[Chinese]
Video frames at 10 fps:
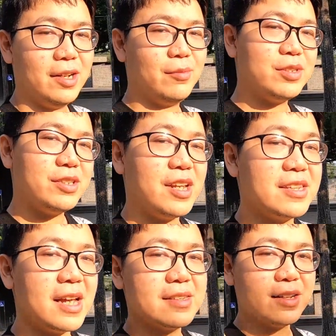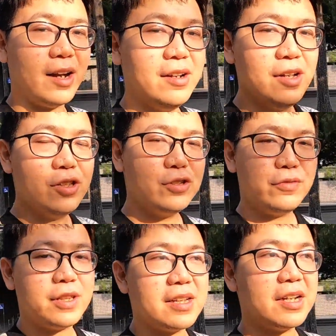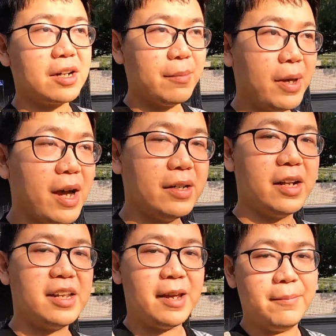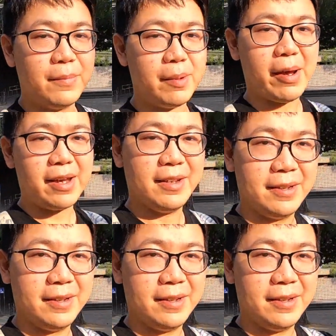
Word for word: 那我们就先这样子了，祝福大家有个美好的一天，拜拜。